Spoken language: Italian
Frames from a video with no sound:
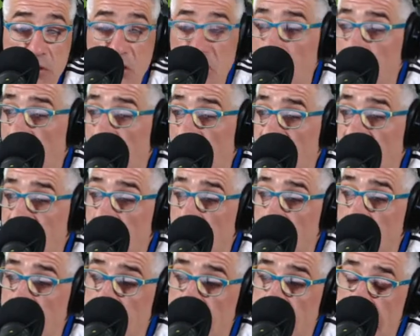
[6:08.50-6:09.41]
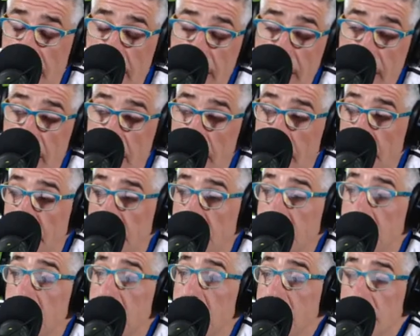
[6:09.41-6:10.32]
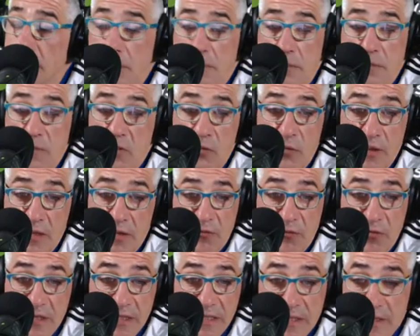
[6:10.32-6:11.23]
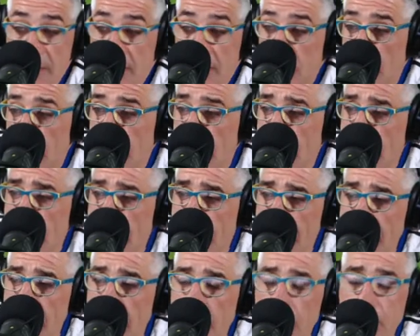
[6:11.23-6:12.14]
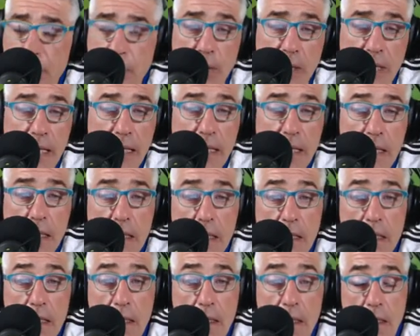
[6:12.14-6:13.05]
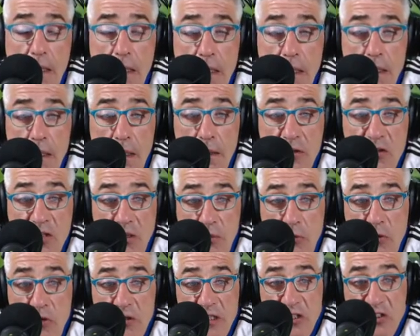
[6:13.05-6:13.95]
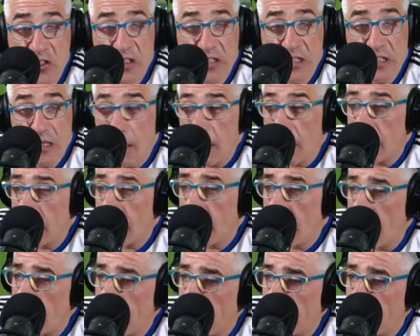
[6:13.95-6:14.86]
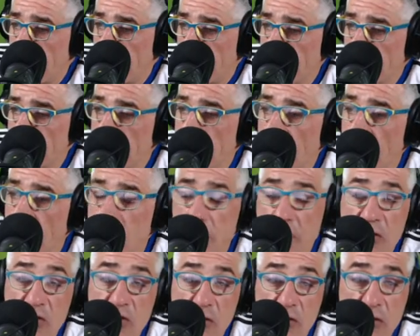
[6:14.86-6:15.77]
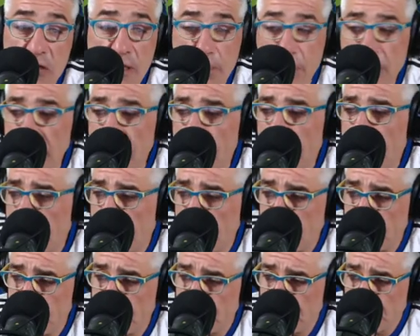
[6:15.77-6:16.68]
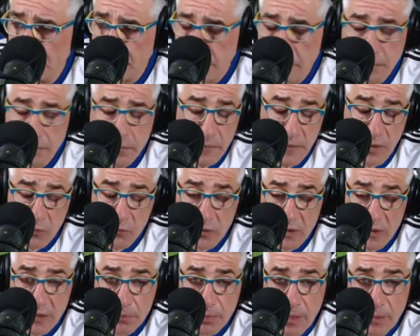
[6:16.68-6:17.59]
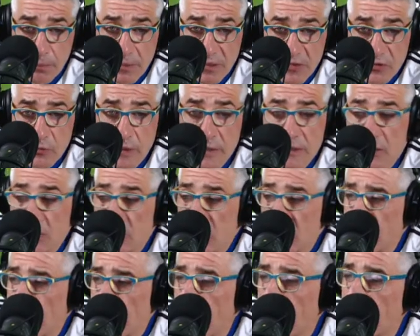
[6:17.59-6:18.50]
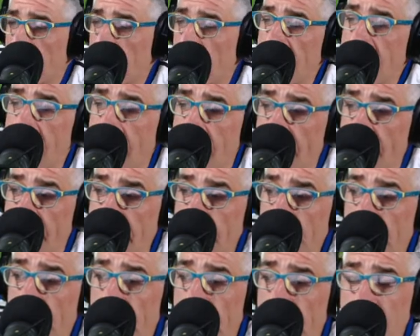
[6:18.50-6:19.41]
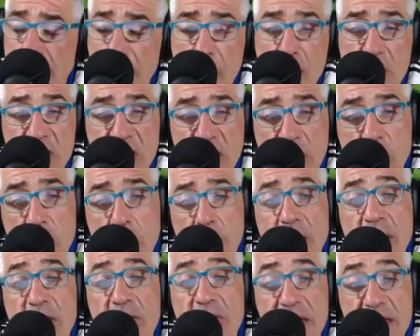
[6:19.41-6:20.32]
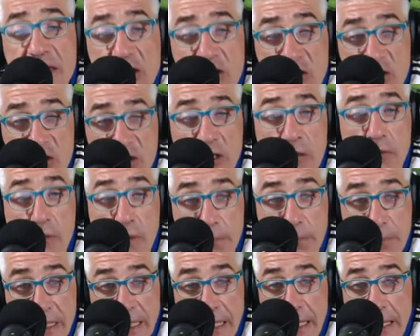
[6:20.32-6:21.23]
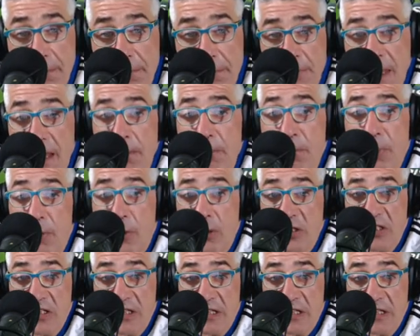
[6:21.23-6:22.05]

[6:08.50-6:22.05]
diciamo, le solite mh, mm, turni infrasettimanali e poi, diciamo così, ci sarà la, mm, lunedì 18 aprile, quindi per la Pasquetta ci saranno le gare, così come il 25 aprile e poi ci